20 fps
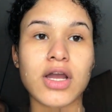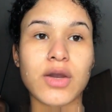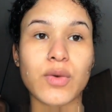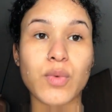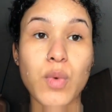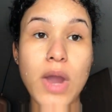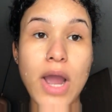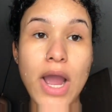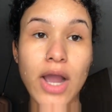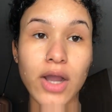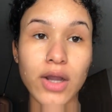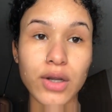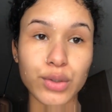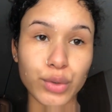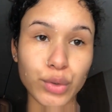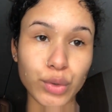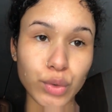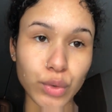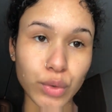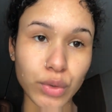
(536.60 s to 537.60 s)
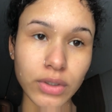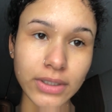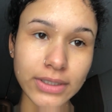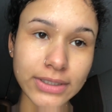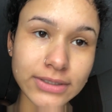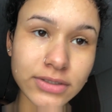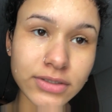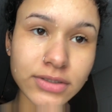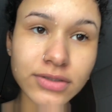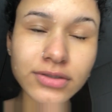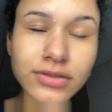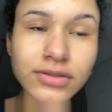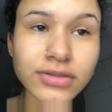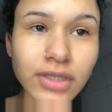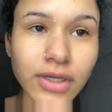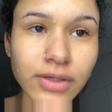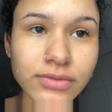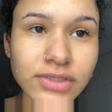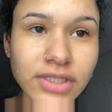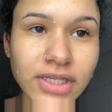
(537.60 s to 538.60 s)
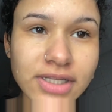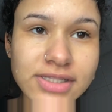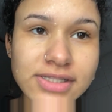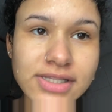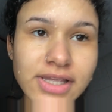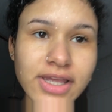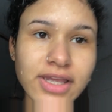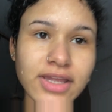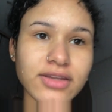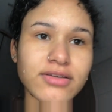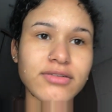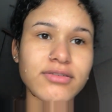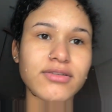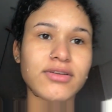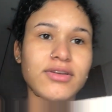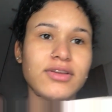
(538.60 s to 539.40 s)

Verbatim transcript: Uau! Não, gente, sério.